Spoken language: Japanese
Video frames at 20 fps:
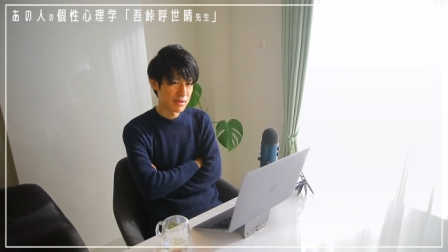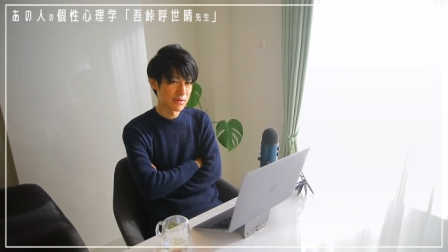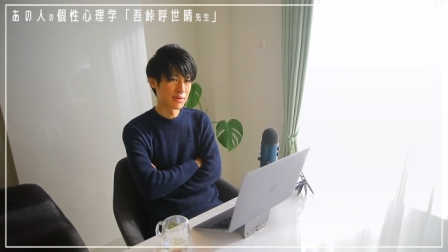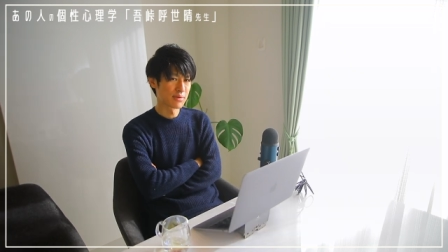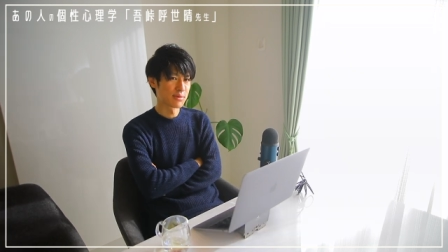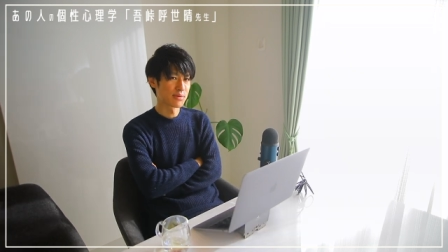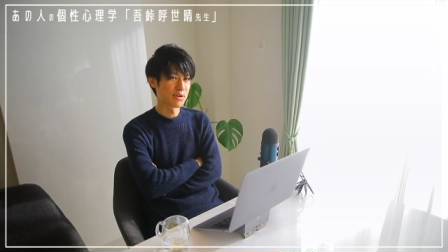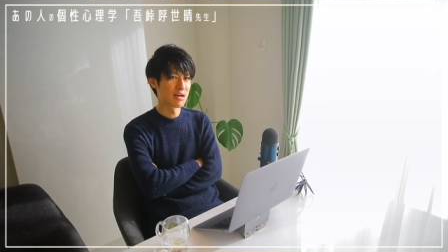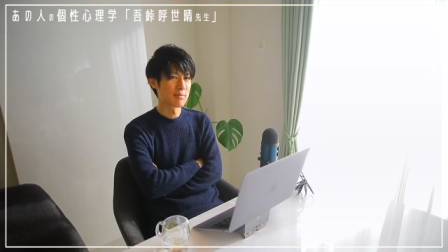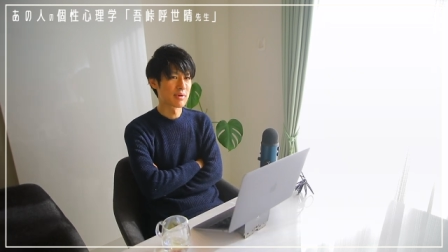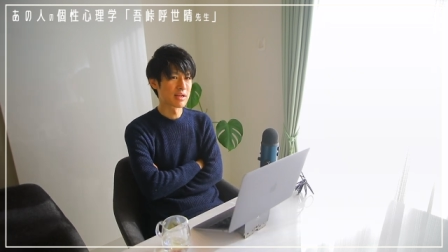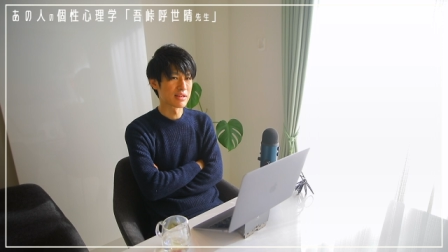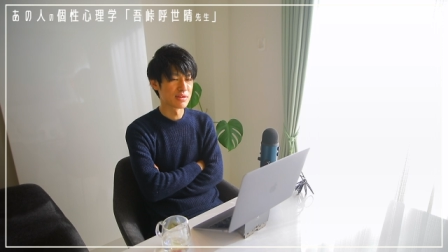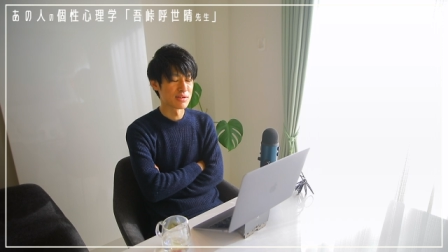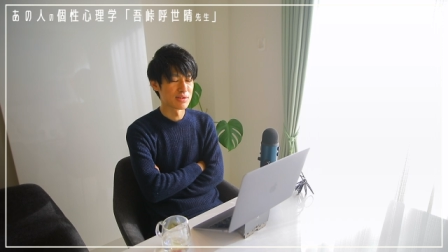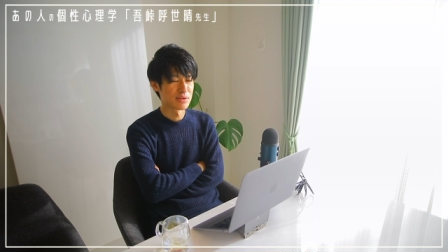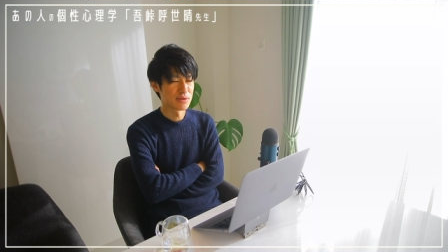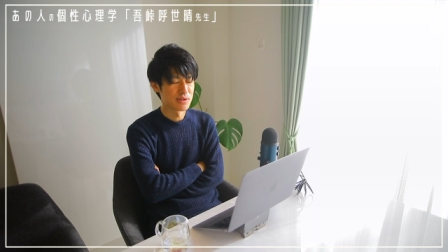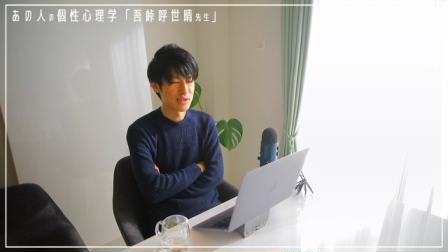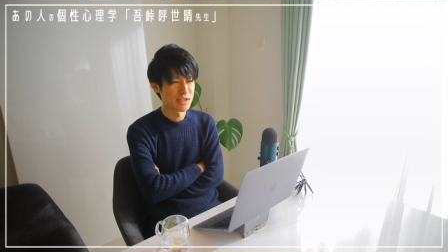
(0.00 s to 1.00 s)
そのドラマっ
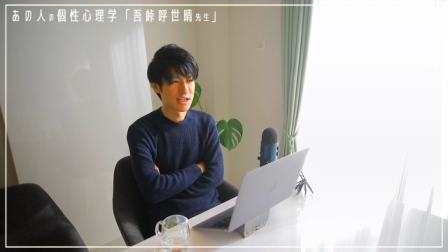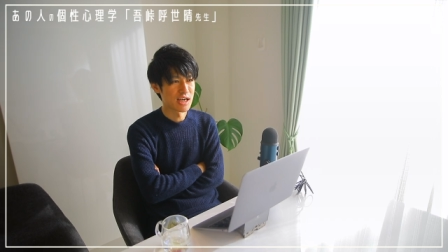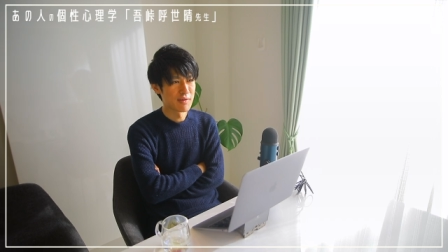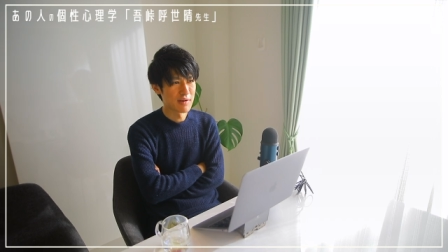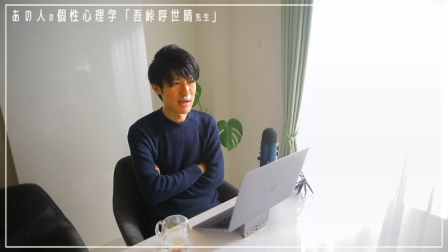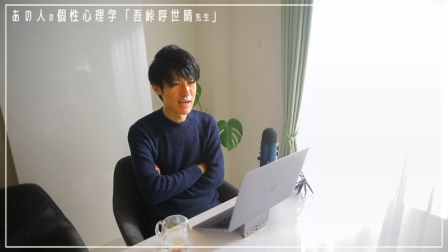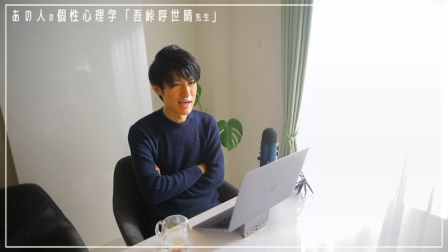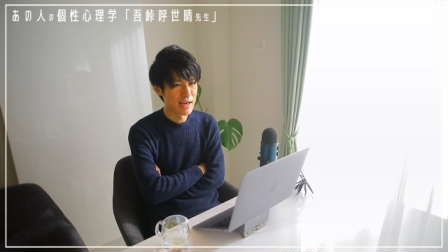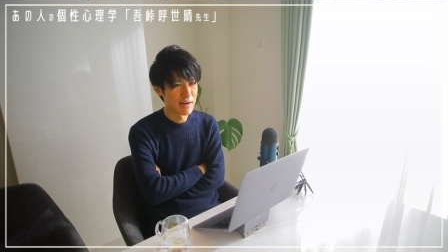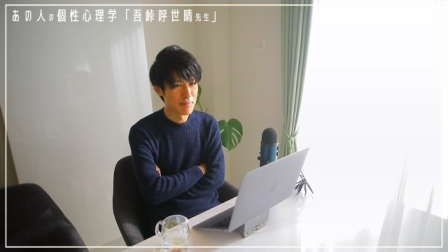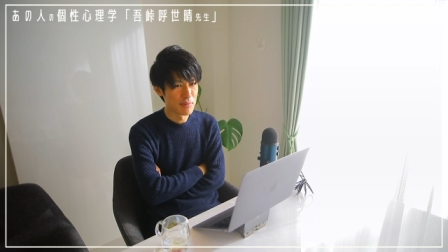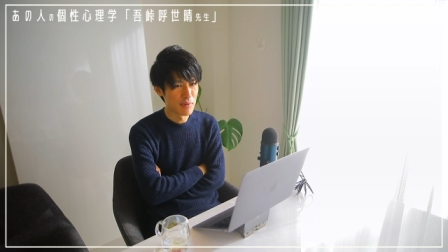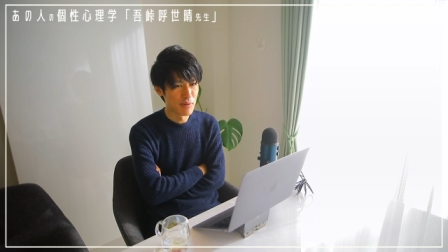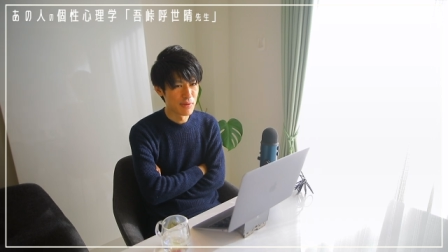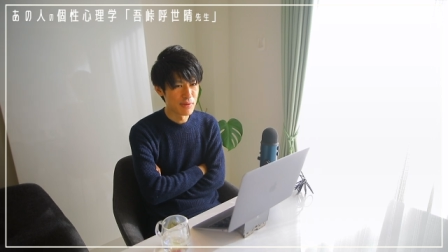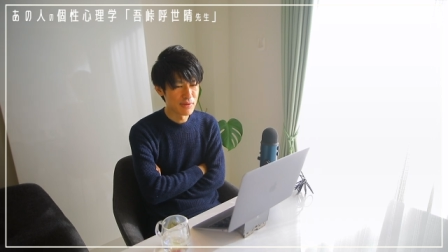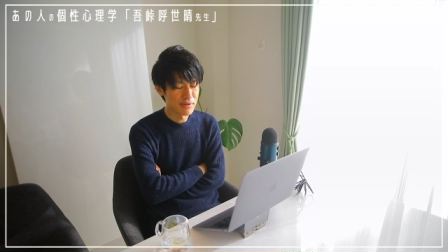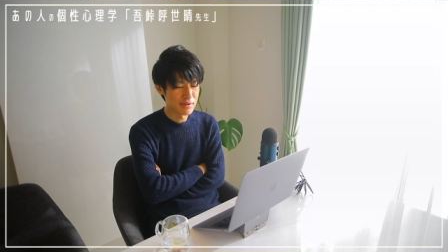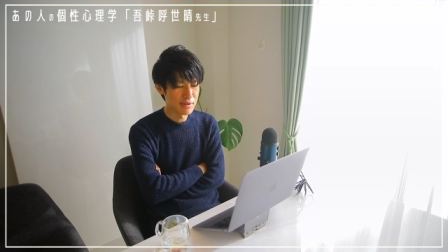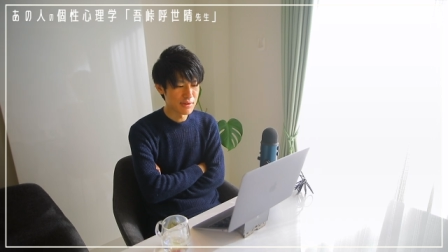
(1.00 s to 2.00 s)
ていうよりかは、もう
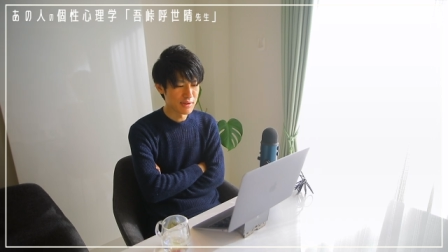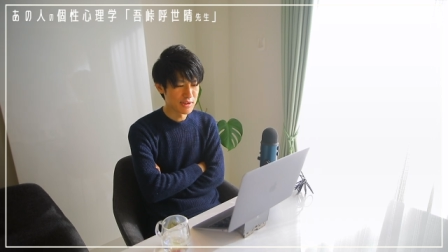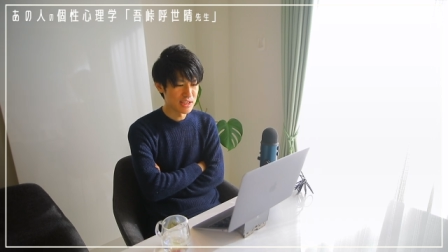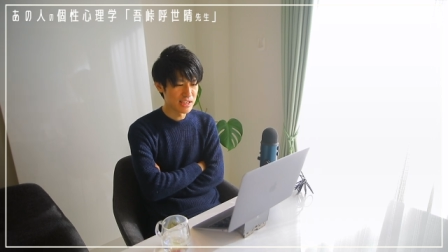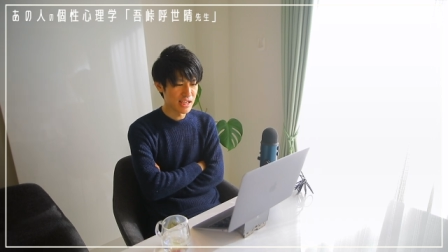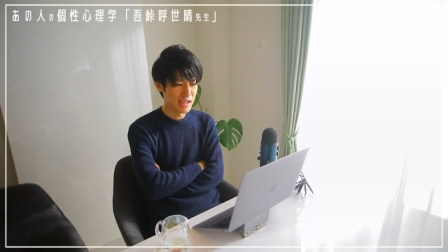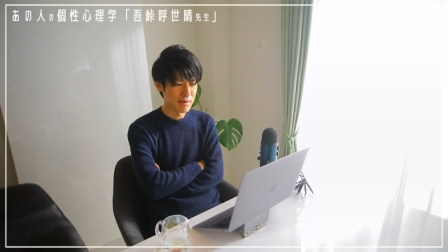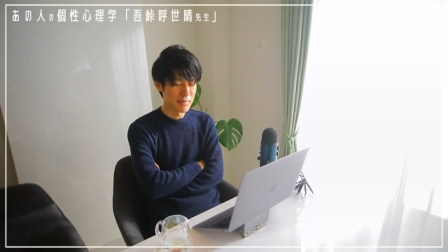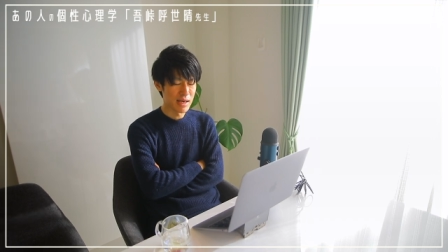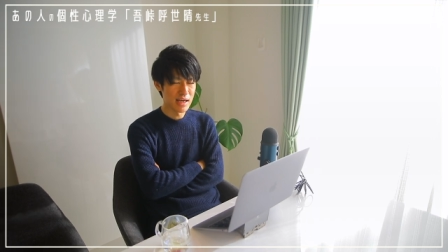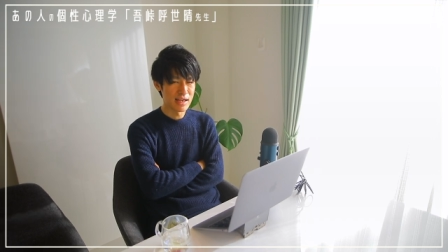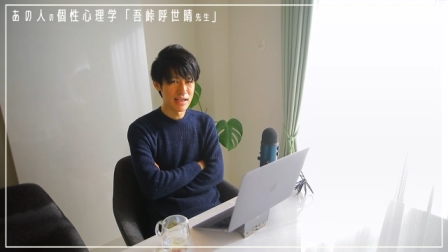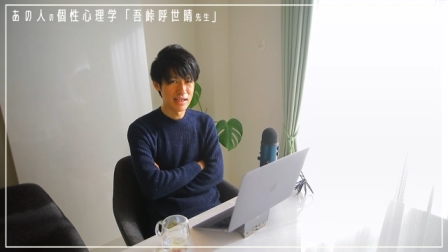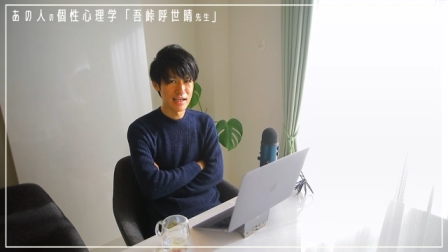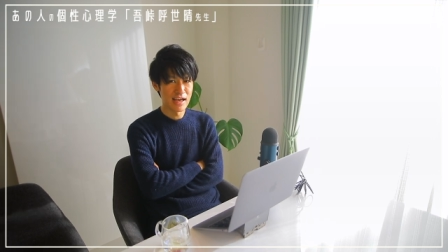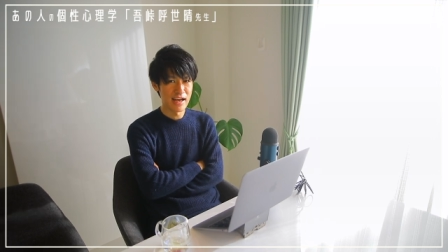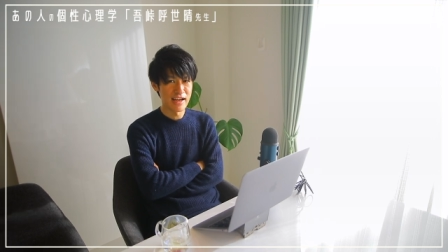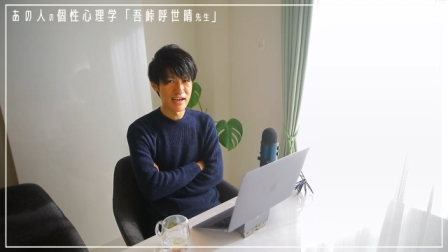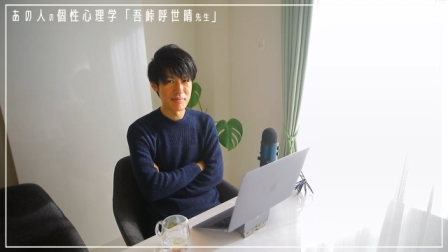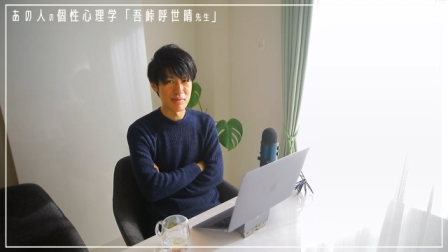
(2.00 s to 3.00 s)
本当にね、漫
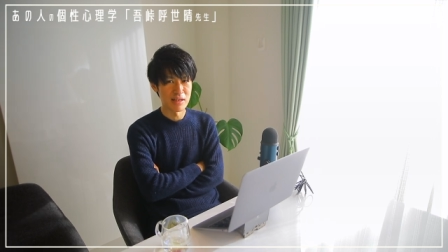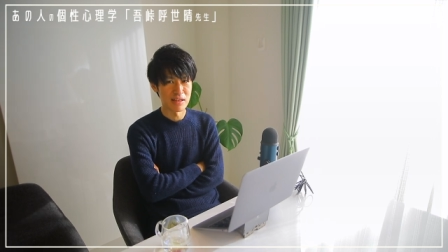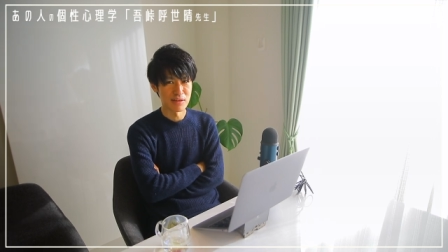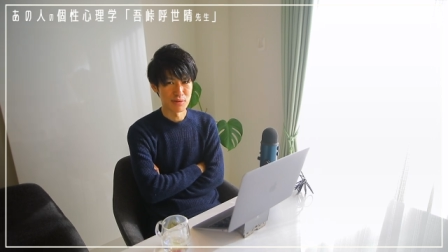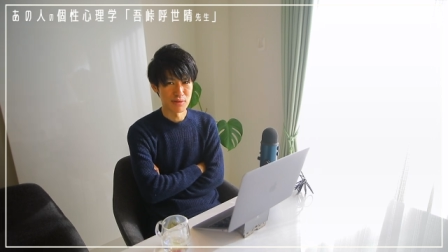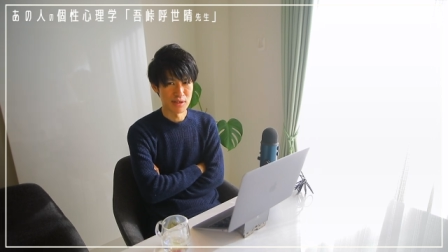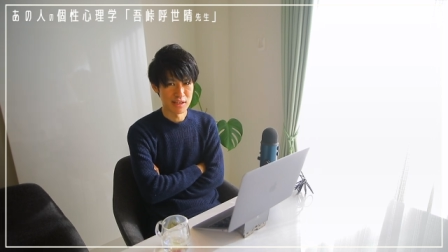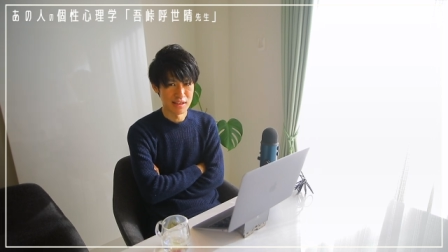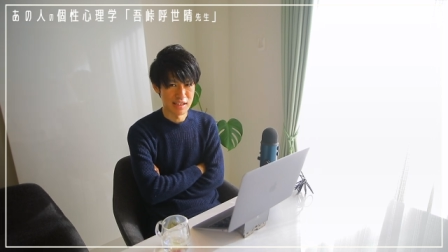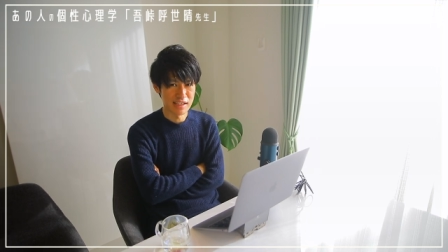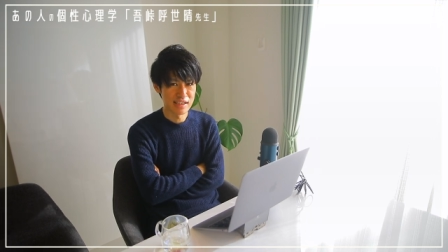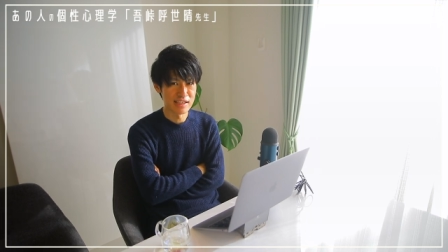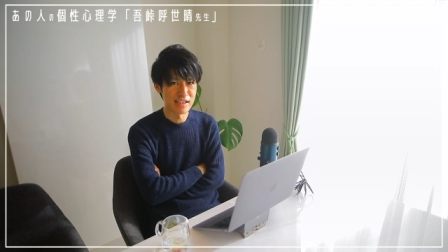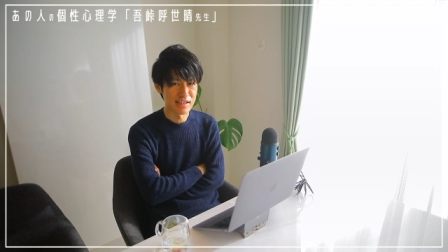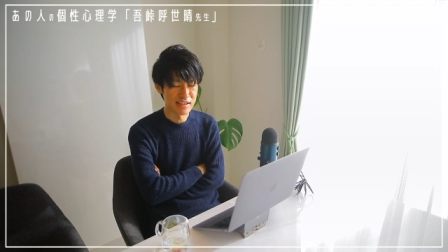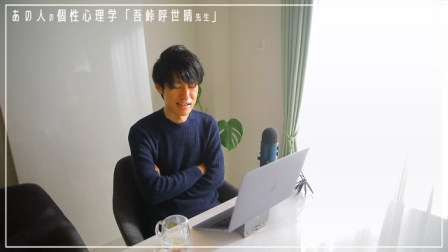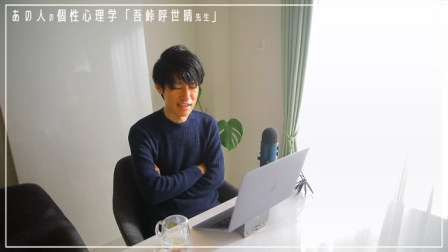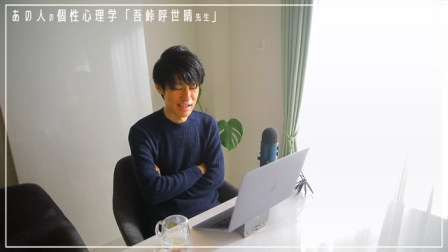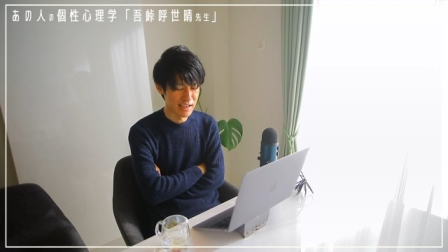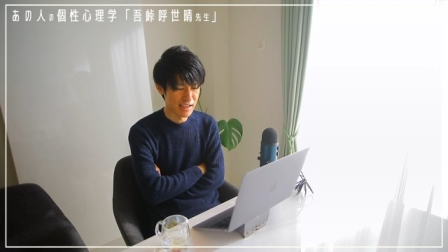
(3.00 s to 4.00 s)
画アニメで育ってき
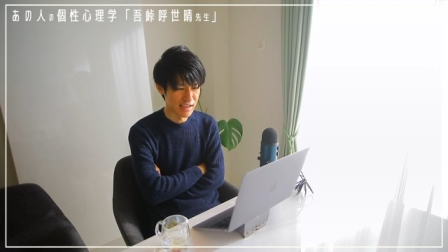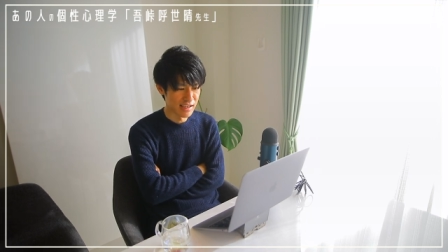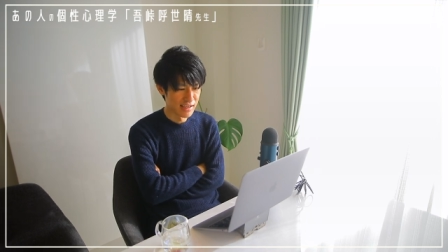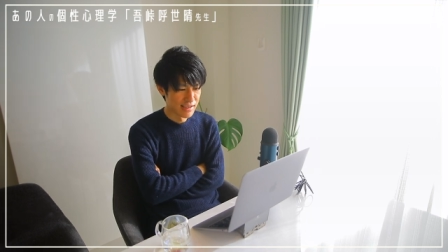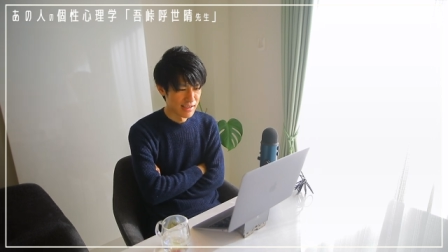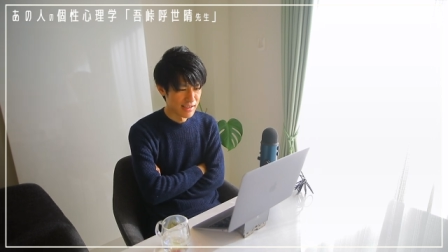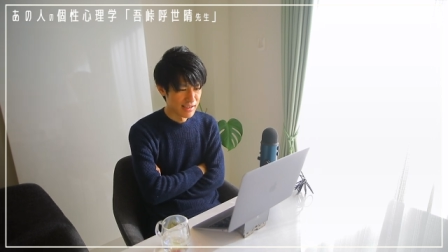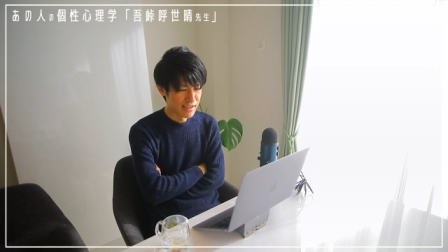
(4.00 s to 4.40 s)
たんで、